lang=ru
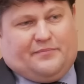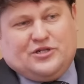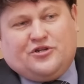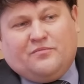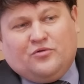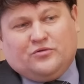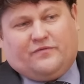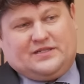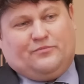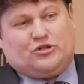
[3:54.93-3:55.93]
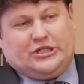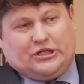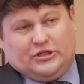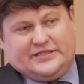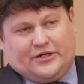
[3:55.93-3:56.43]
Почему? Ну, возможно,
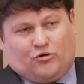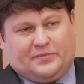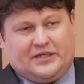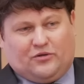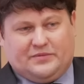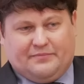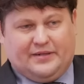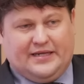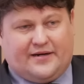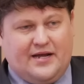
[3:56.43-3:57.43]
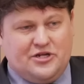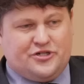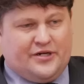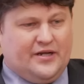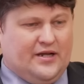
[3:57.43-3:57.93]
те крупные клубни были
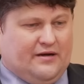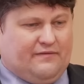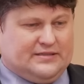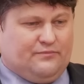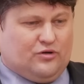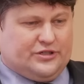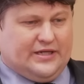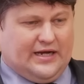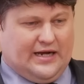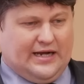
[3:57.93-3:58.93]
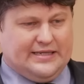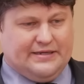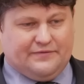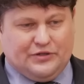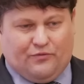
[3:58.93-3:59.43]
раньше, возможно,
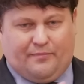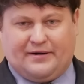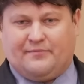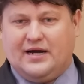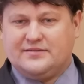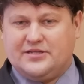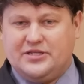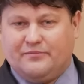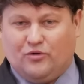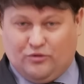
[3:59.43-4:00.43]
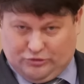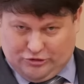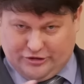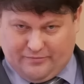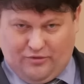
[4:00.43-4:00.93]
они в него промазать не могут,
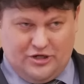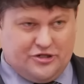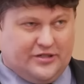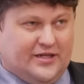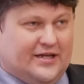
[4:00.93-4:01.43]
он же больше,